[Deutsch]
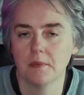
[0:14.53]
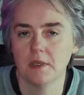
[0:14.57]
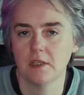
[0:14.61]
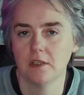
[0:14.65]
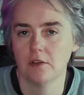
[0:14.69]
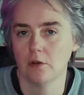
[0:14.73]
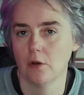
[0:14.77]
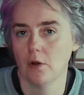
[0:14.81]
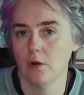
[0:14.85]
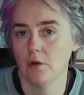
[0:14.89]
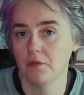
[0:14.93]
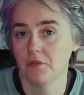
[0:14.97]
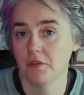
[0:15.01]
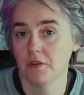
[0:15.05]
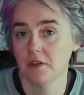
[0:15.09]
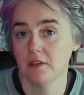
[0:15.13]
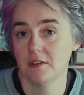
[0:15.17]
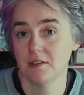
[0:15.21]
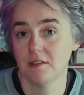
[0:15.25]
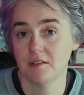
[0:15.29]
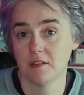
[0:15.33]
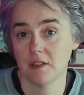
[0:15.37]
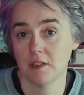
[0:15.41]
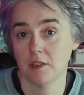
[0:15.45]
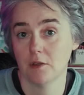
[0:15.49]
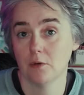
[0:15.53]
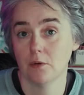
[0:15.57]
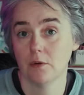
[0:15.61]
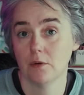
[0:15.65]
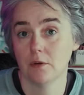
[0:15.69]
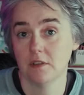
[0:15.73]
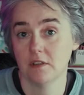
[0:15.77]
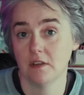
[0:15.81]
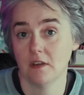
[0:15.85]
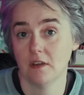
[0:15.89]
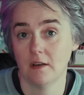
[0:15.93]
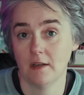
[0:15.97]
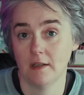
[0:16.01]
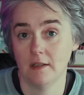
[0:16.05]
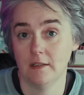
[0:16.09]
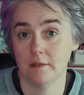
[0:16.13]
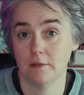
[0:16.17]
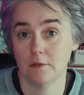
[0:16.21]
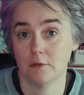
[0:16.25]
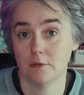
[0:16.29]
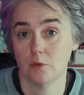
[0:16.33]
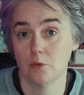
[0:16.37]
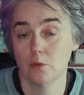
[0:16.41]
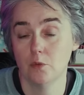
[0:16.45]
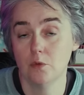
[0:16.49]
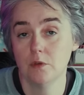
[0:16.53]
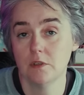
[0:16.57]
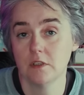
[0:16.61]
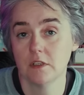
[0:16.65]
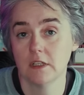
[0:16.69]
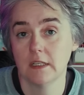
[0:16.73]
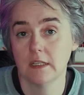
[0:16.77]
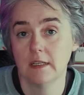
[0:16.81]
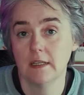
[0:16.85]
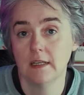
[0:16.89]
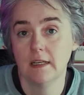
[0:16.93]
Ich hoffe, es geht euch allen gut.